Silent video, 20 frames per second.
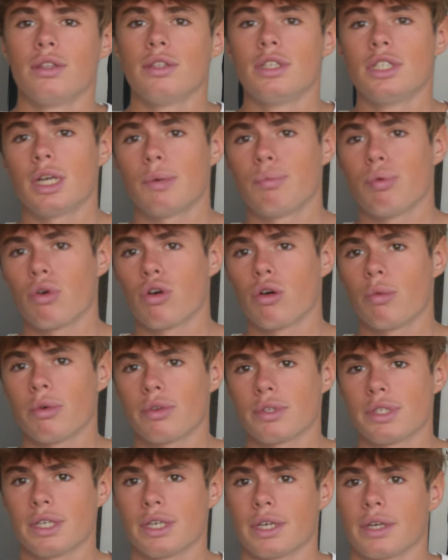Déjà pour
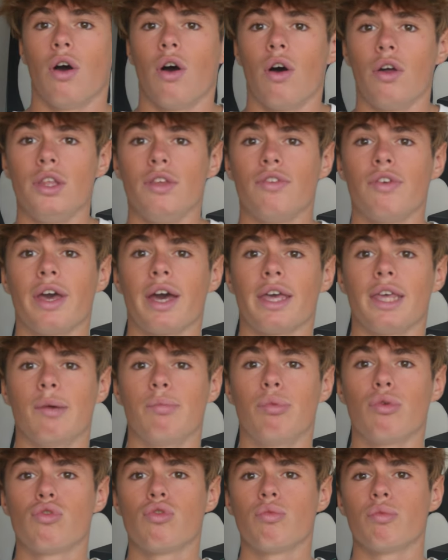commencer, en hiver il y a
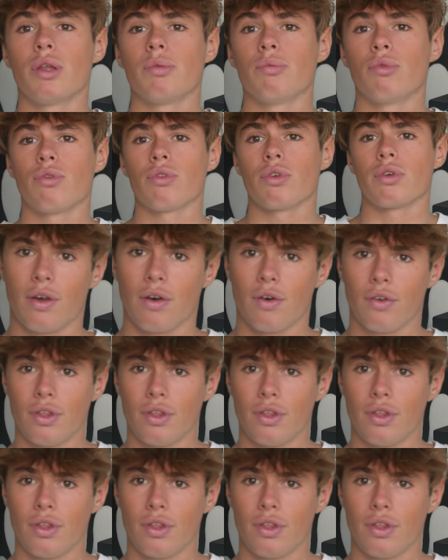beaucoup moins de monde,